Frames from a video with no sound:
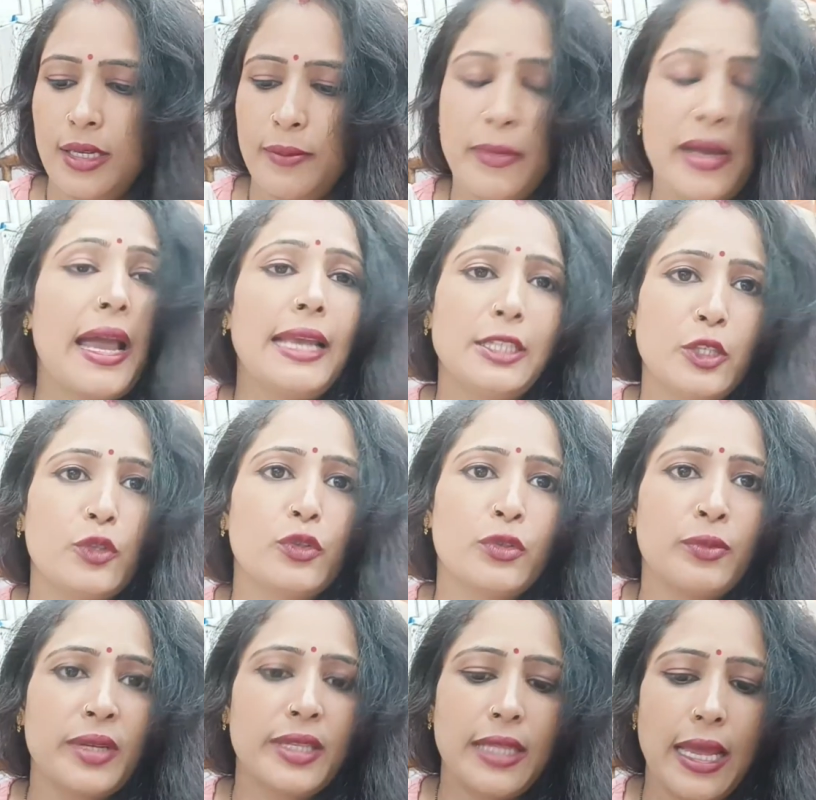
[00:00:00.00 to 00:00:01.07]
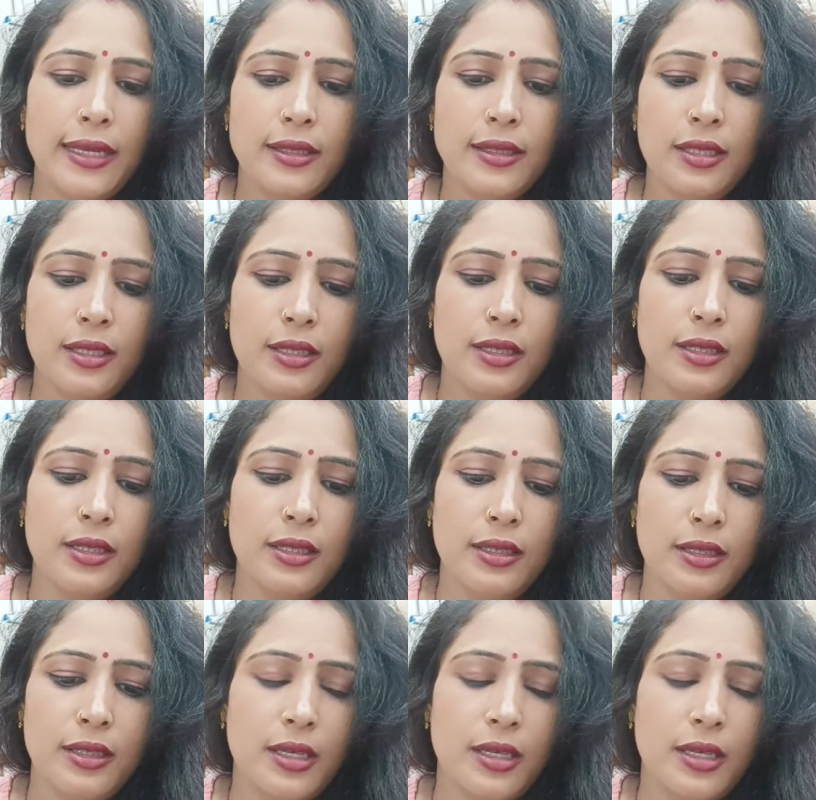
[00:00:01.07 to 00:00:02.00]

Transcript: मंगाई थी तो बताई थी कि